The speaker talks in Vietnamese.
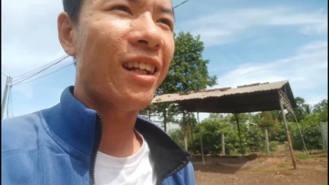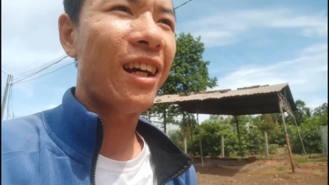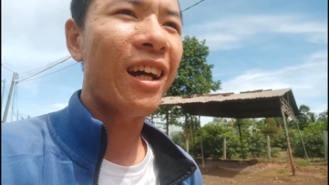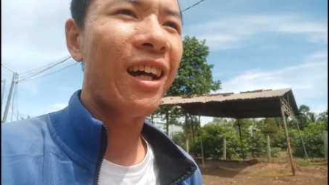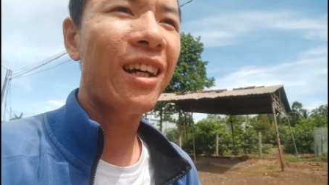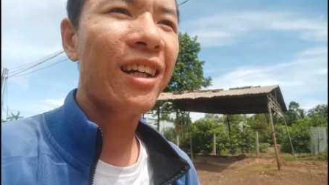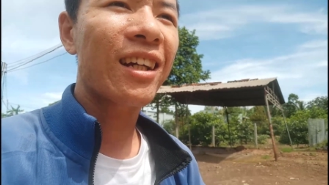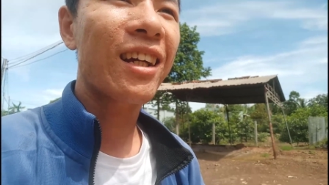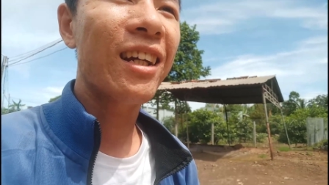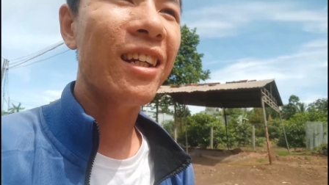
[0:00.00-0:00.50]

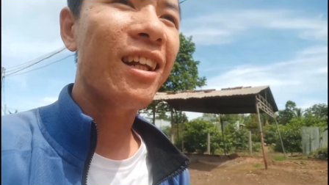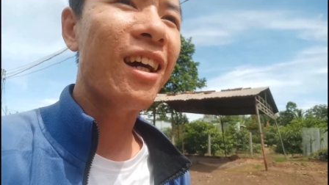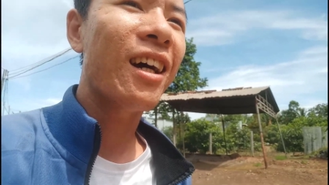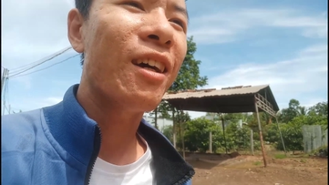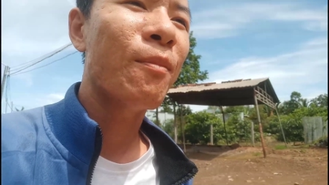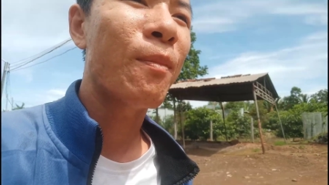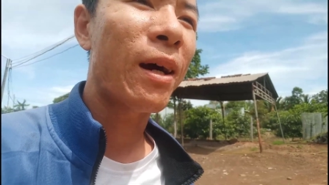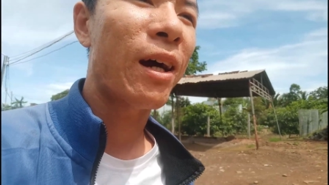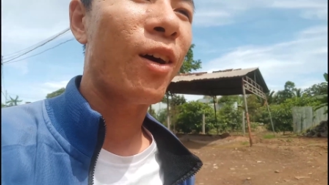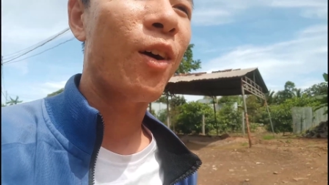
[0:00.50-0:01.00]
Đấy, cái
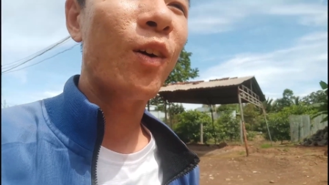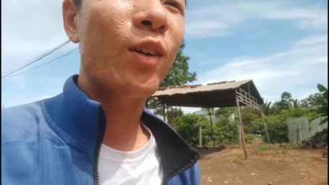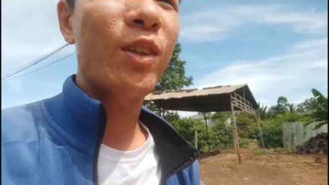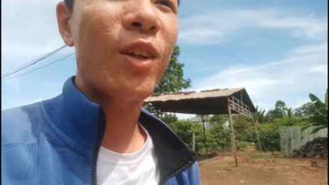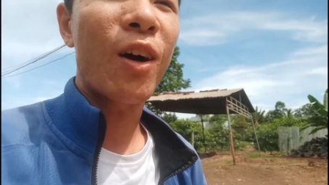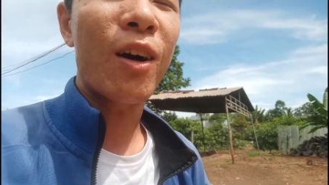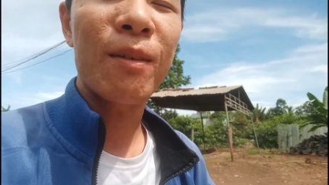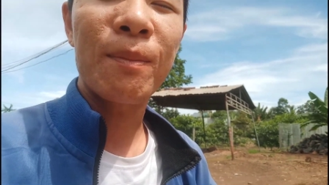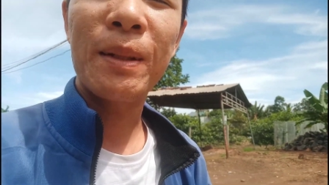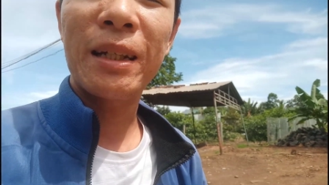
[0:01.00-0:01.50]
nơi mà hồi
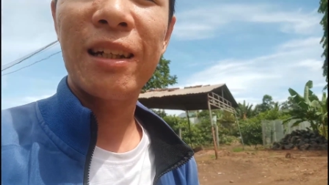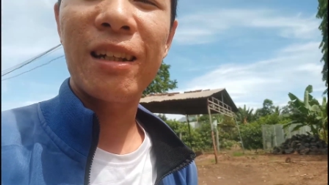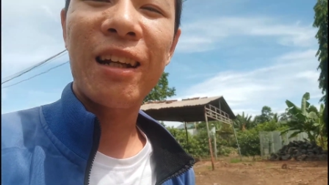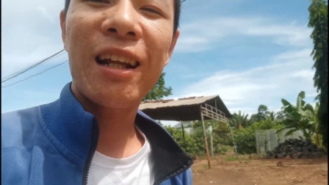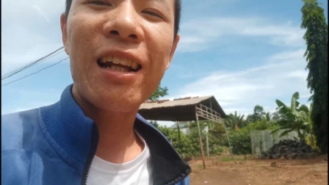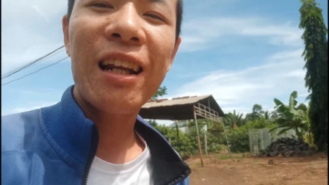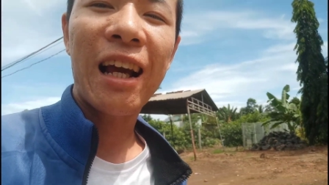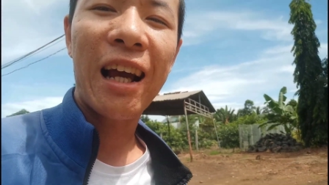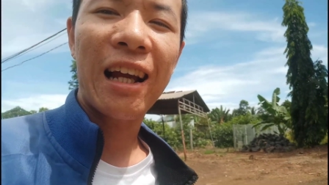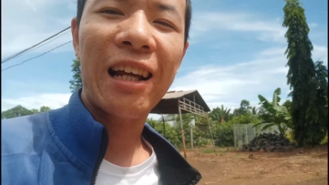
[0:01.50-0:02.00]
nhỏ mình
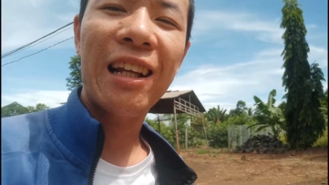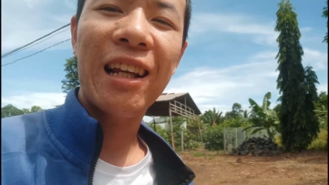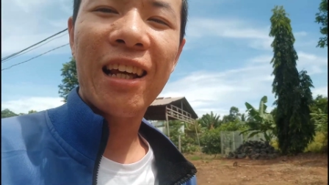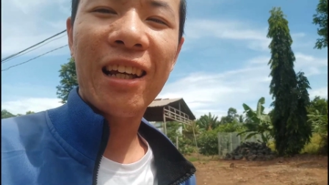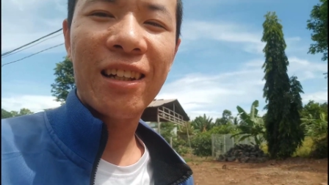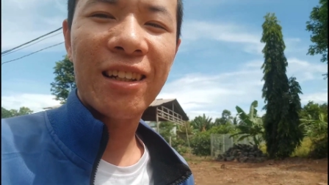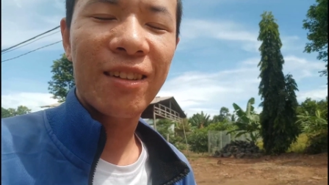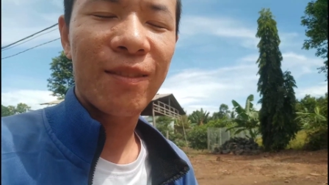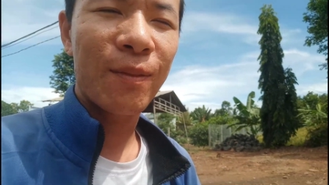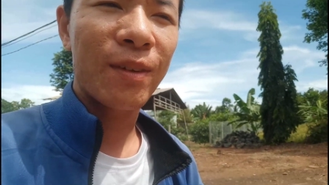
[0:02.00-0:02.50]
rất là hay
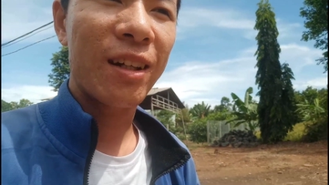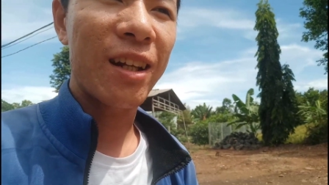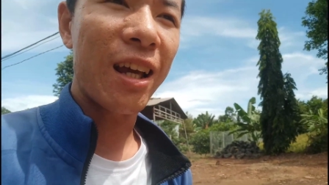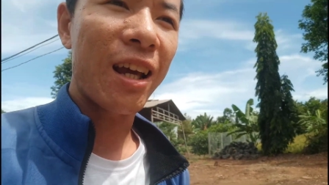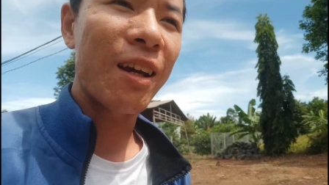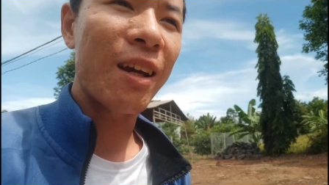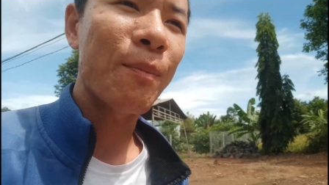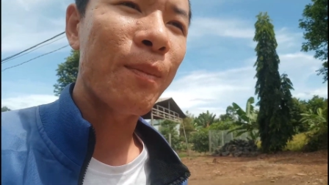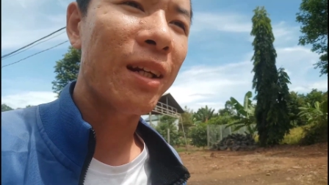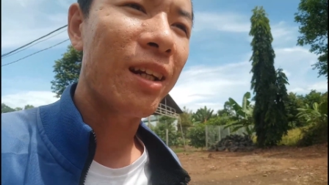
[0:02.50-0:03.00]
lên
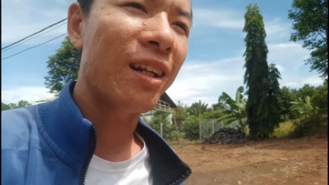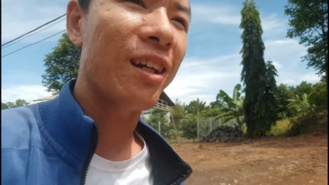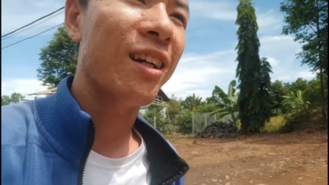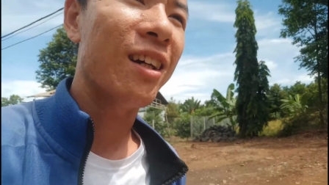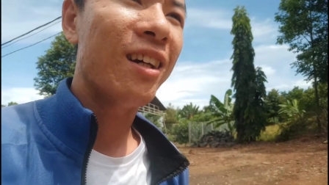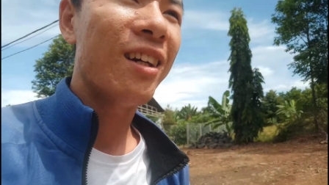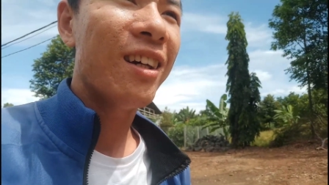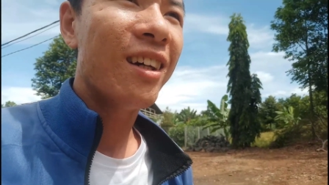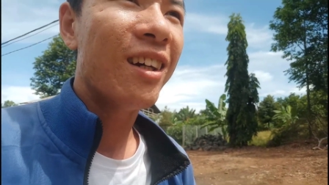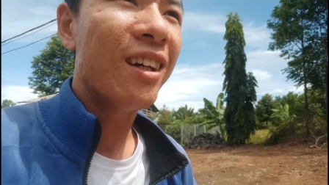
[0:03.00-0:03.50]
để mình
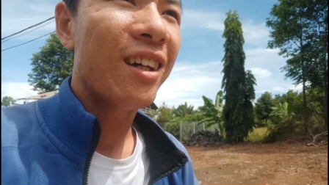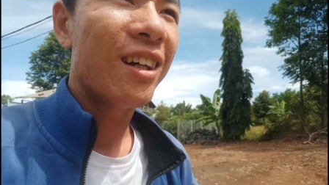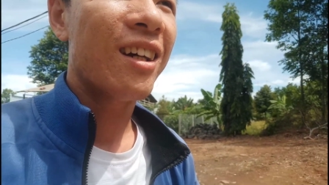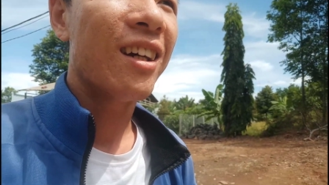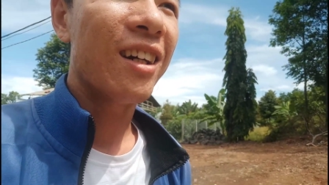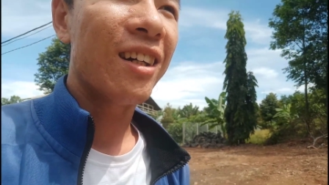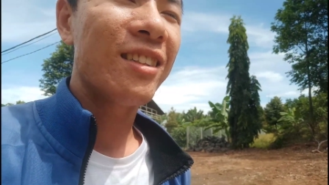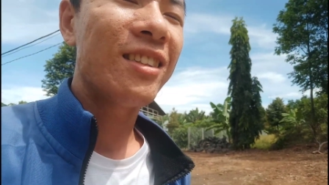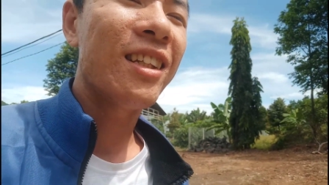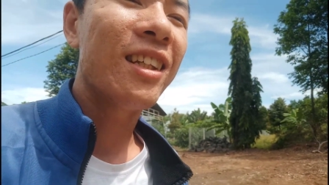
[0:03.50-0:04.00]

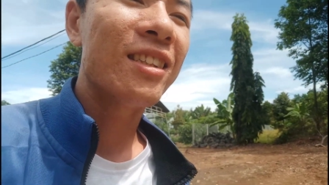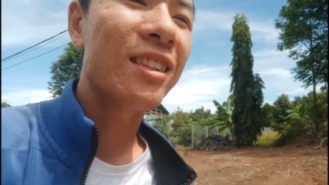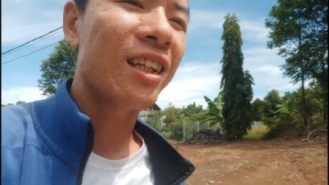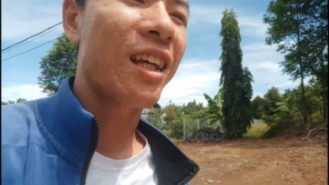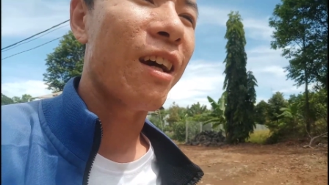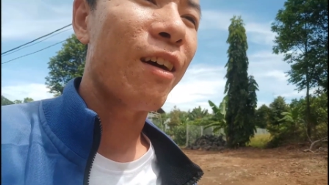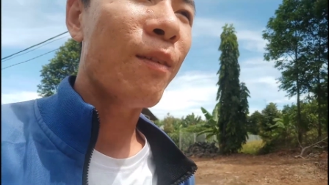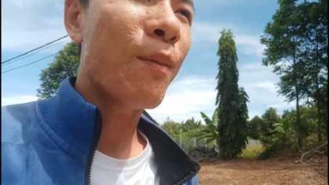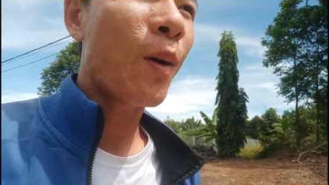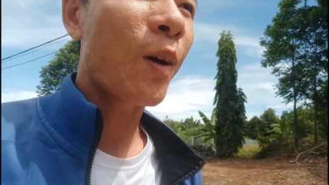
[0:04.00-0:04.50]
chia
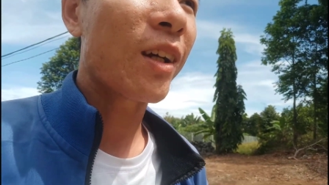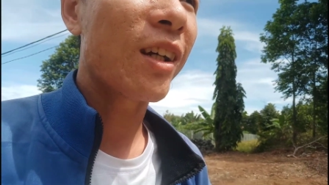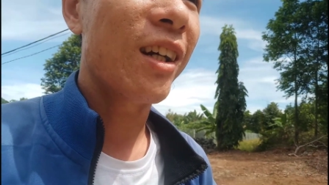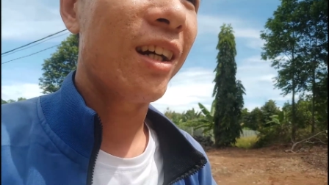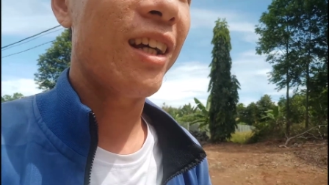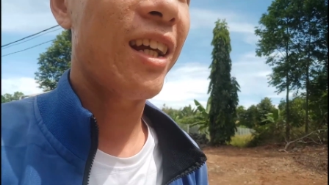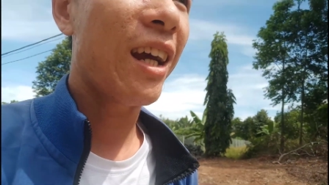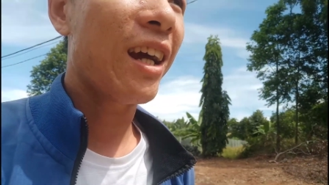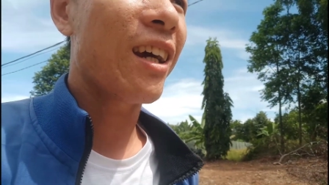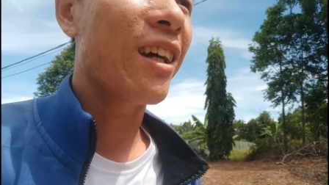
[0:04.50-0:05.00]
sẻ với mọi
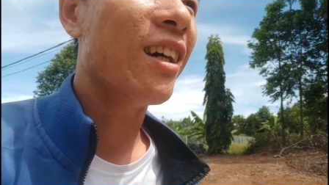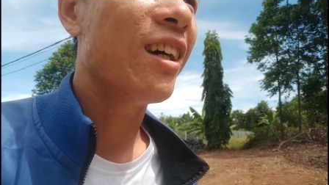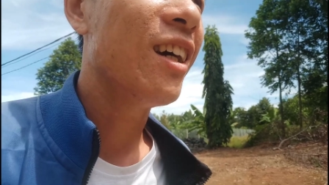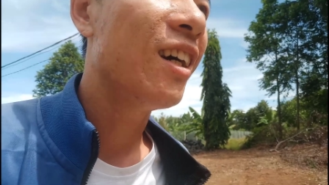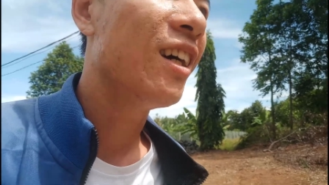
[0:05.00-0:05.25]
người ha.